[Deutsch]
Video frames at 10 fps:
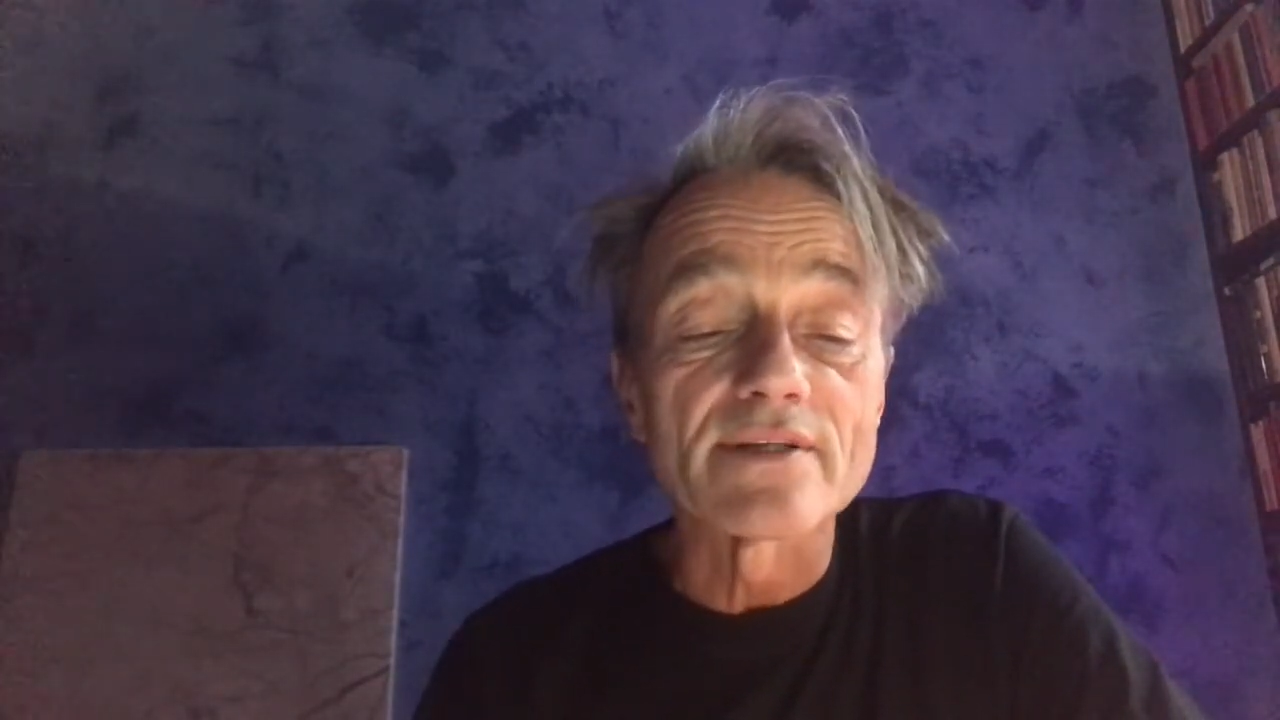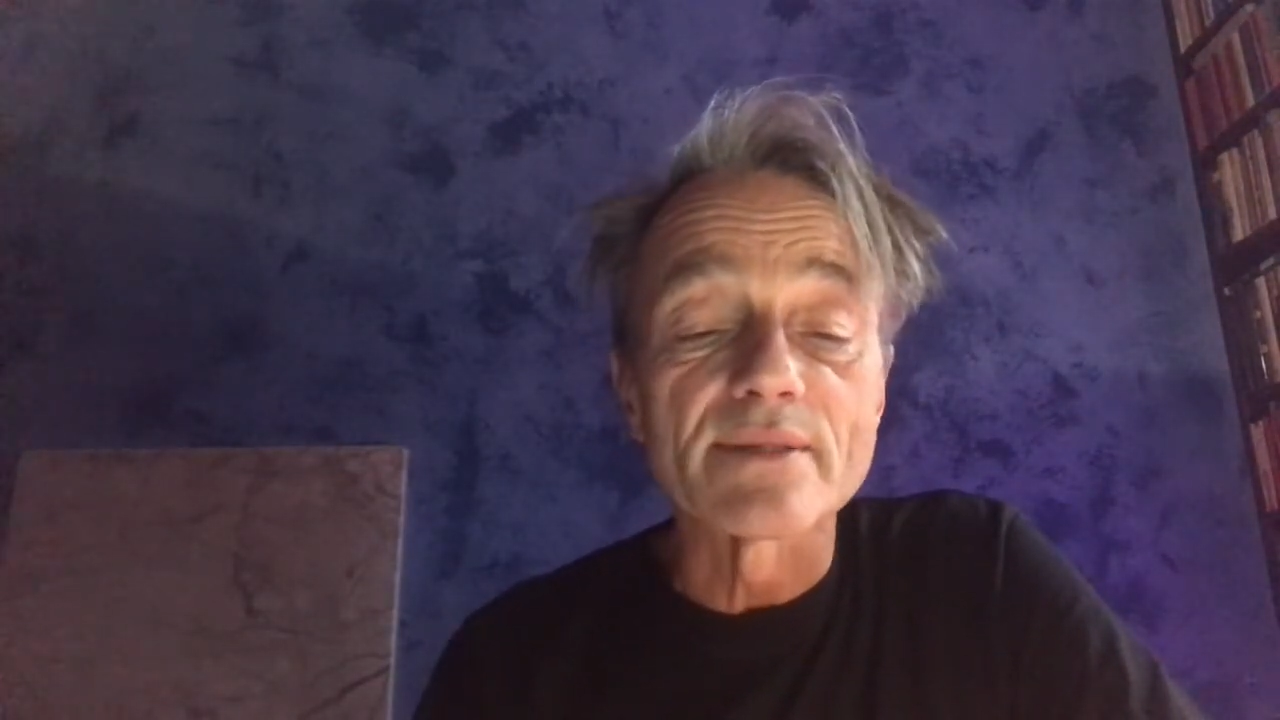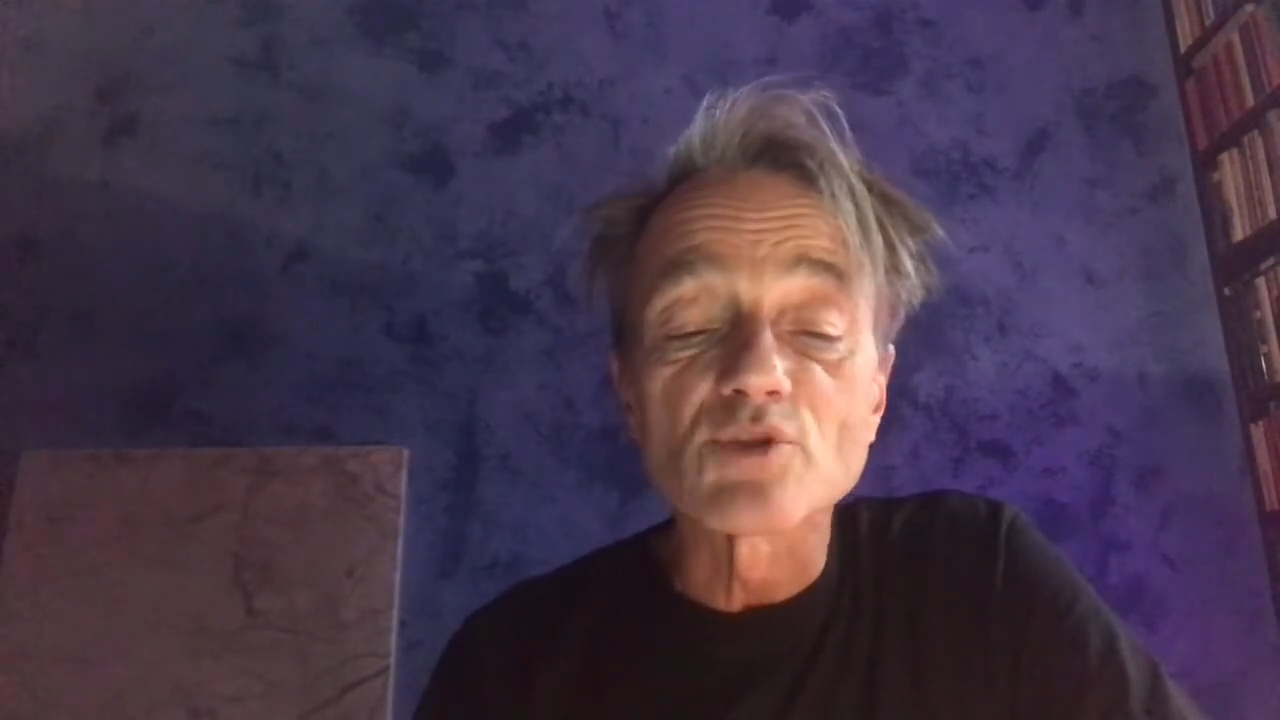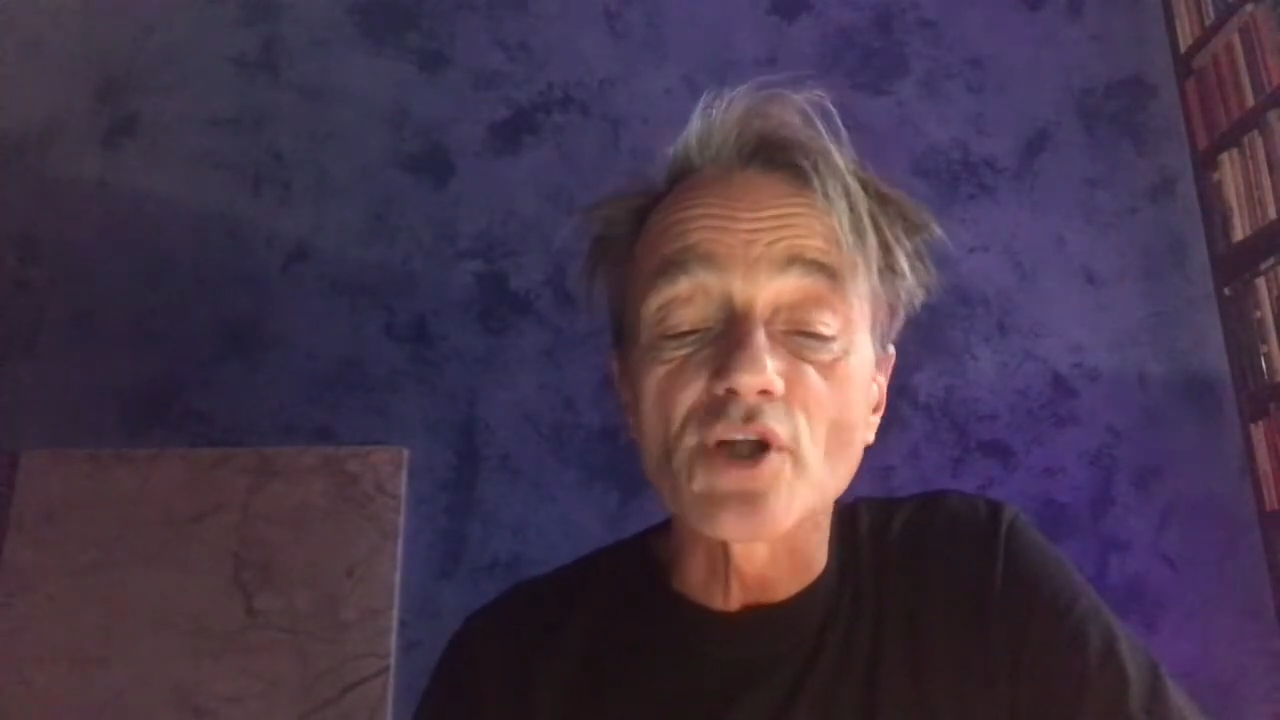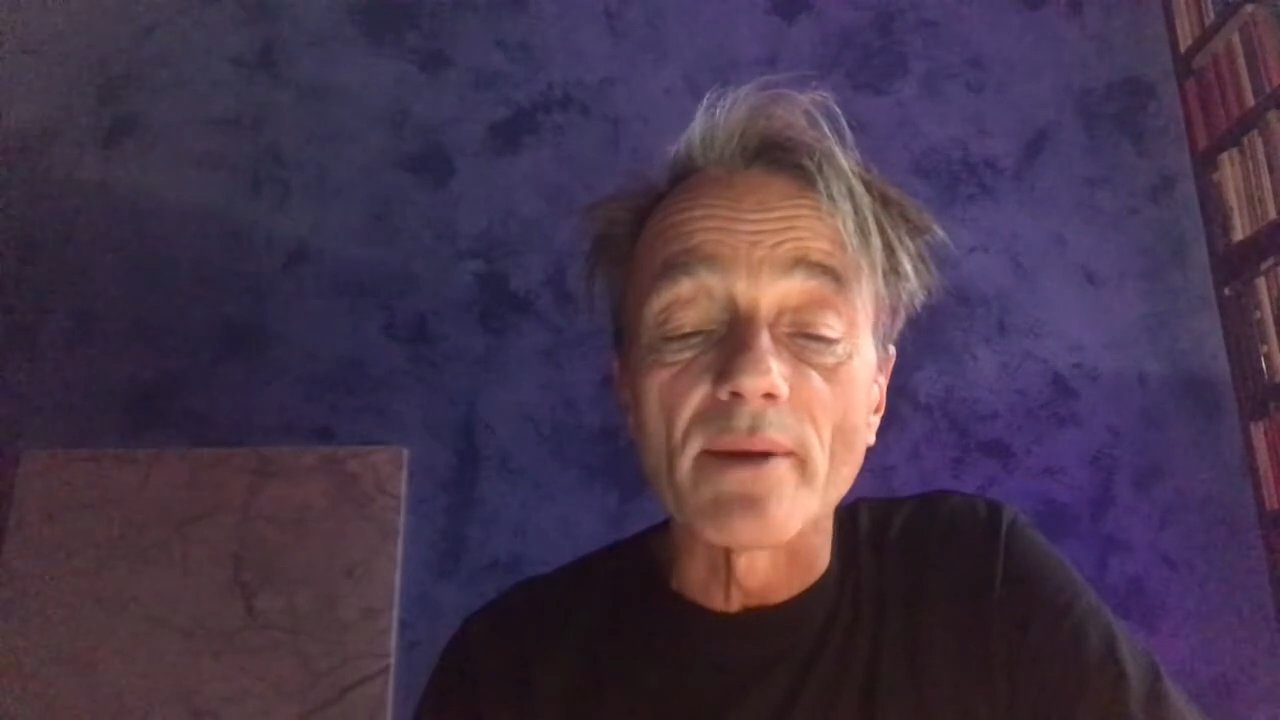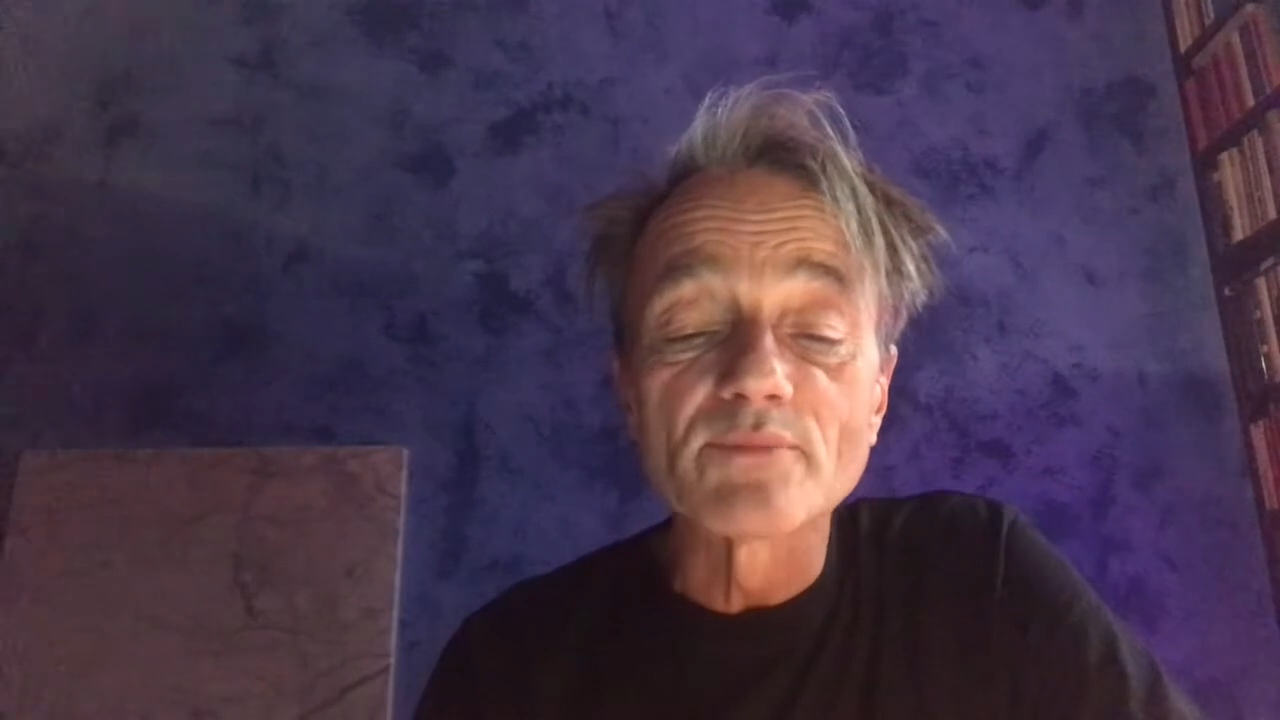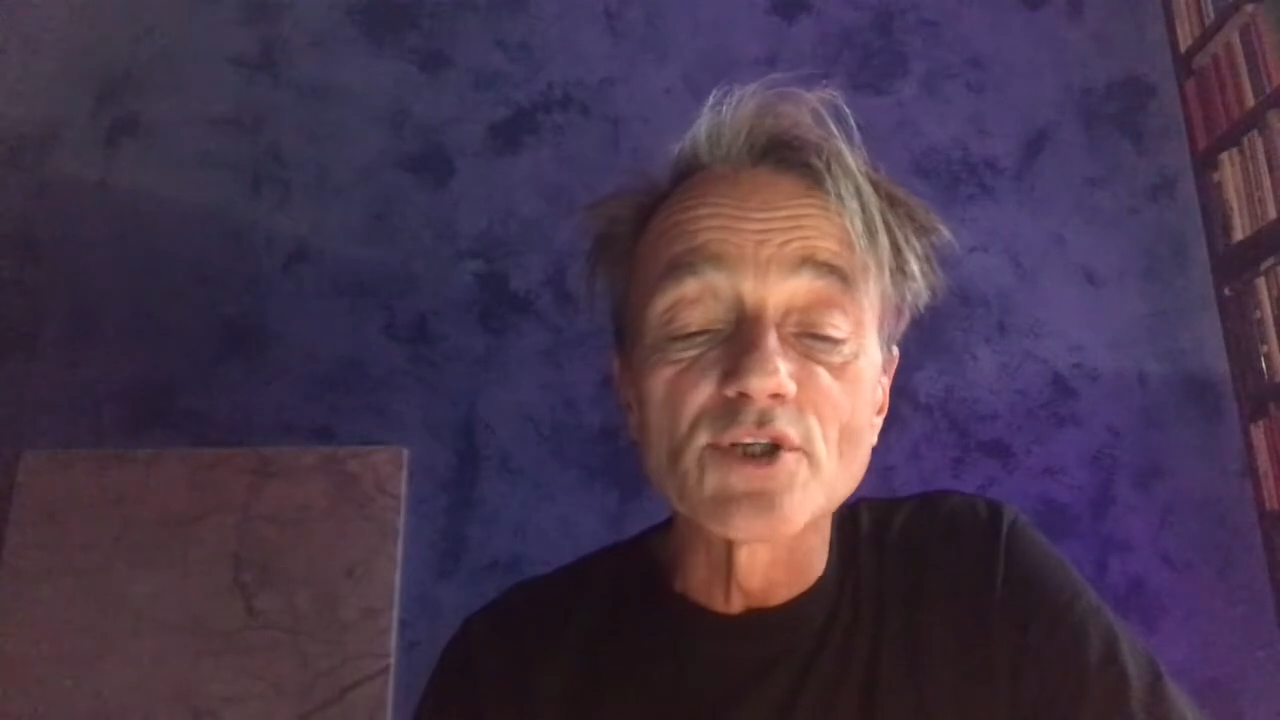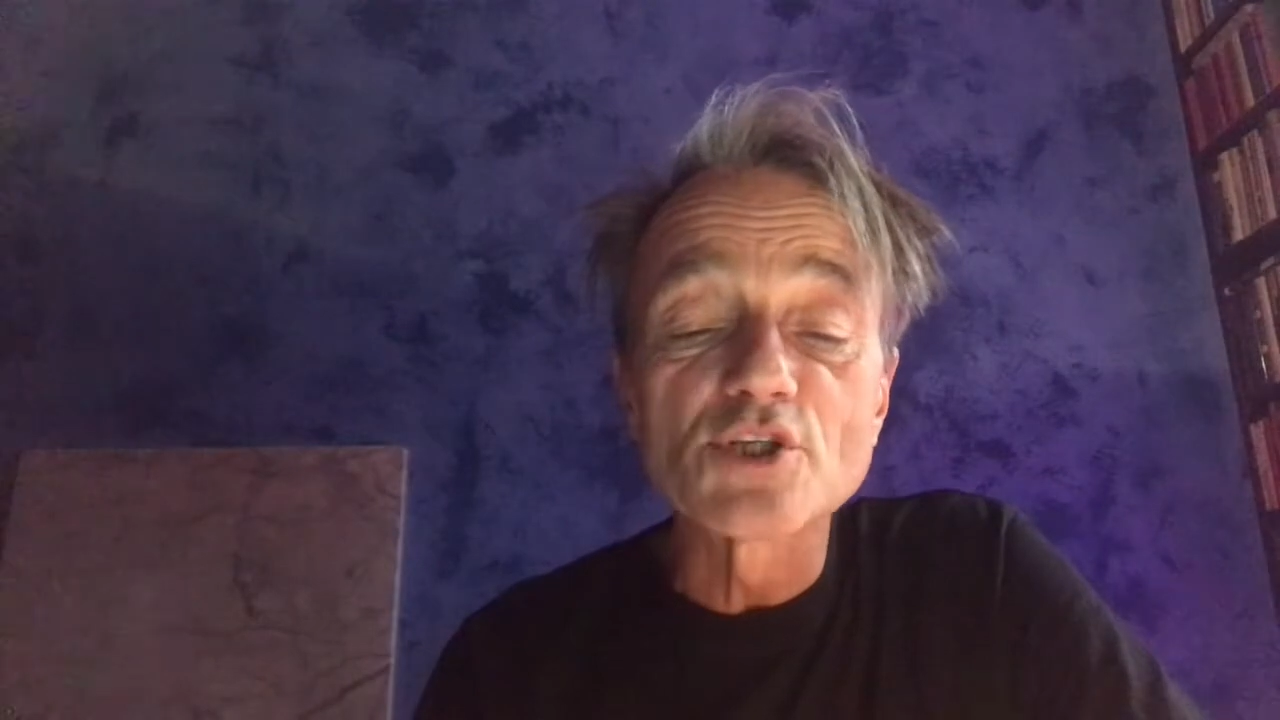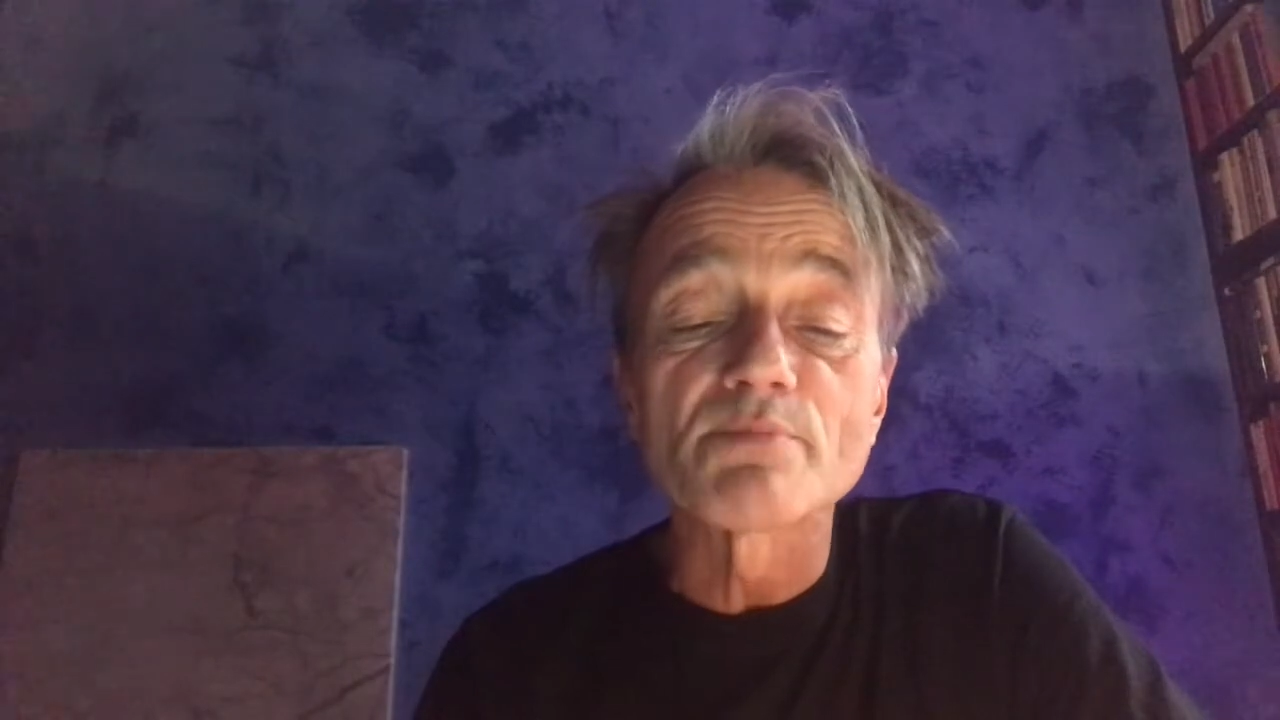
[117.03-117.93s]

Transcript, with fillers: dem Stammtisch